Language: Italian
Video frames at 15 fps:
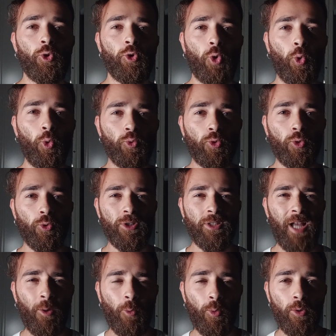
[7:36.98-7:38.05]
lo scontro
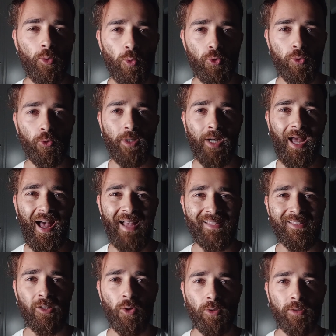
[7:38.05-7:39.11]
sanguinoso tra
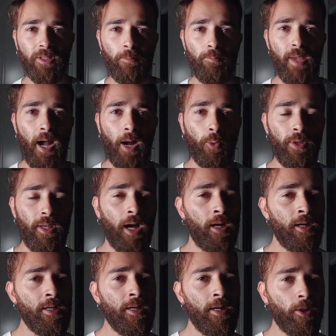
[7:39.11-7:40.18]
Asnot e
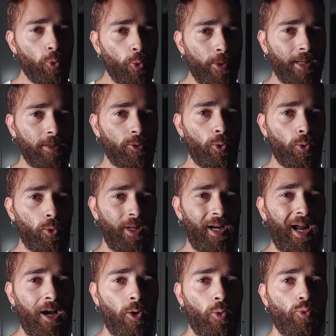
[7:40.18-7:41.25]
Byakuya, Rukia
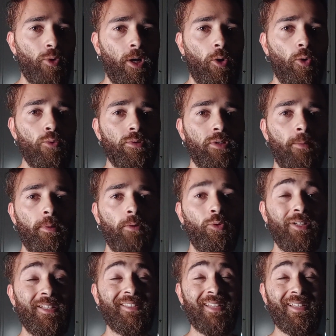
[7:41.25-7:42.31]
tornerà con una
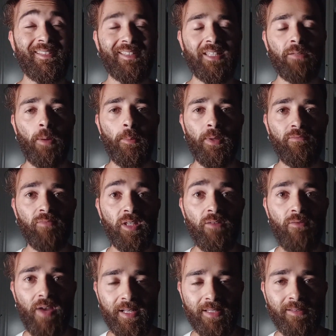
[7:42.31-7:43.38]
consapevolezza estremamente
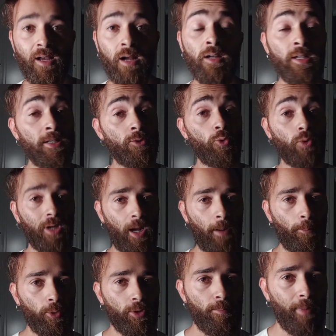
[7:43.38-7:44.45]
diversa sul
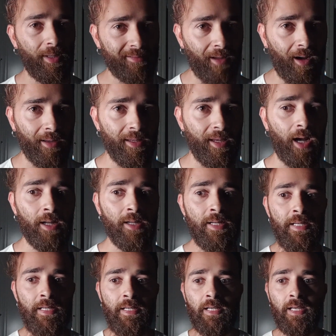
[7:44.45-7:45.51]
campo di battaglia.
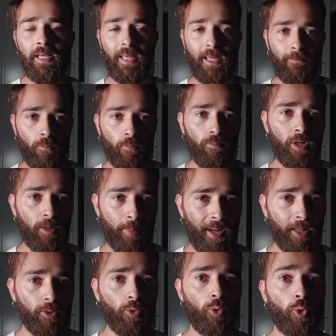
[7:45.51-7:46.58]
E,
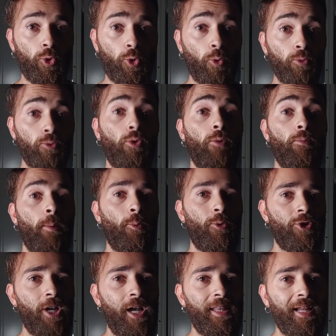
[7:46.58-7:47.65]
ripeto, lo scontro
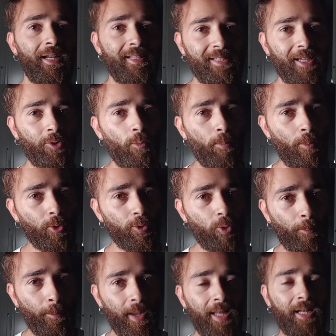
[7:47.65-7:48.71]
l'abbiamo già analizzato
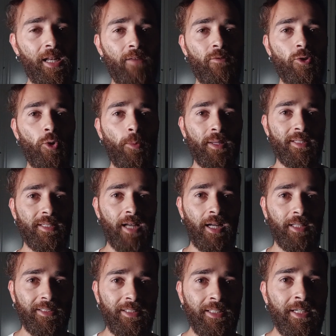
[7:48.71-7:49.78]
molto bene nei video
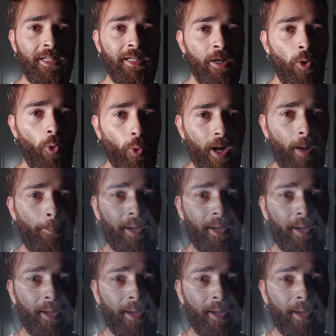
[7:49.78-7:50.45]
passati, ora